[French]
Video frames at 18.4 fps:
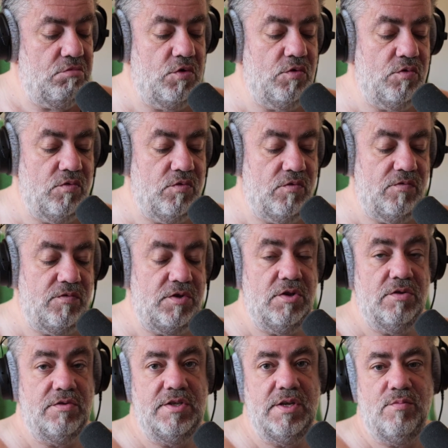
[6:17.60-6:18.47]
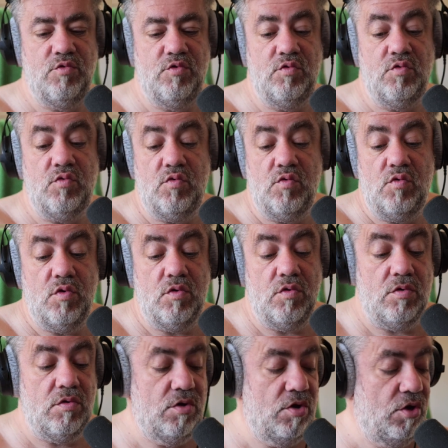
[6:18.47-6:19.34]
on vit dans un monde où
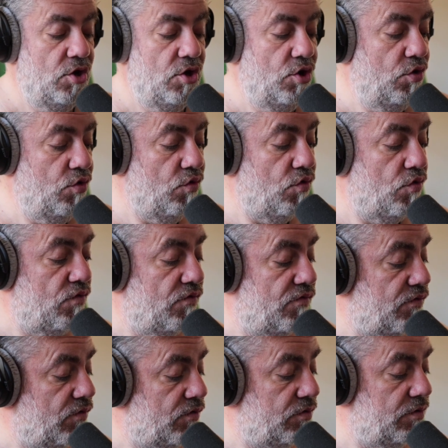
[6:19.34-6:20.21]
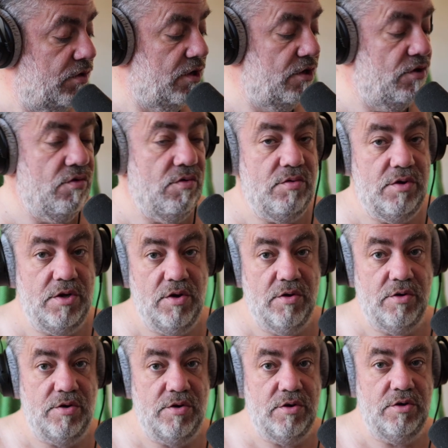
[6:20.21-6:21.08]
euh, on confond ego
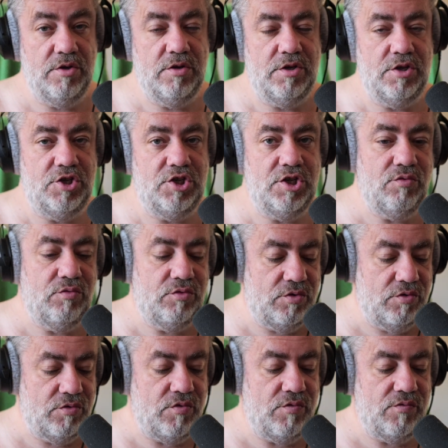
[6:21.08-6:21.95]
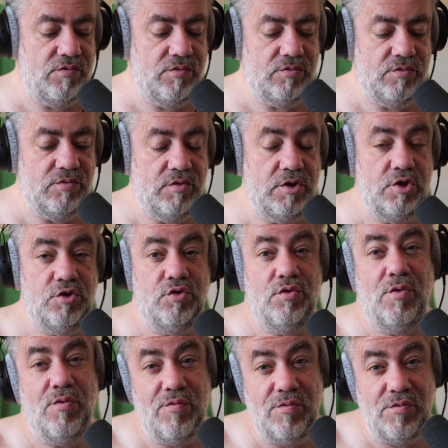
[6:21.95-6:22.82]
et orgueil. Et j'ai longtemps confondu. Et
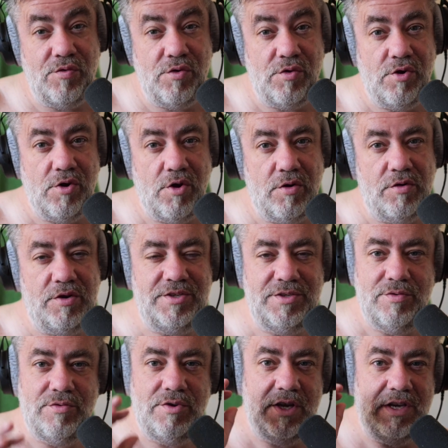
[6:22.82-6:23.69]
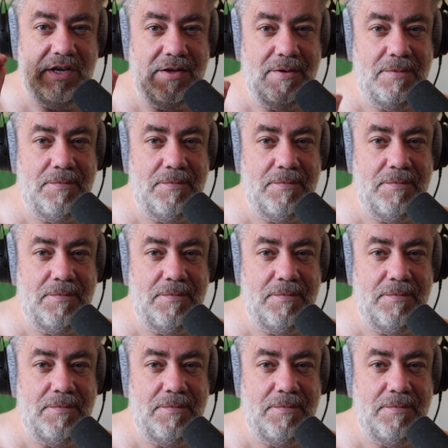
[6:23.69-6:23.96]
je confonds encore. Et c'est OK.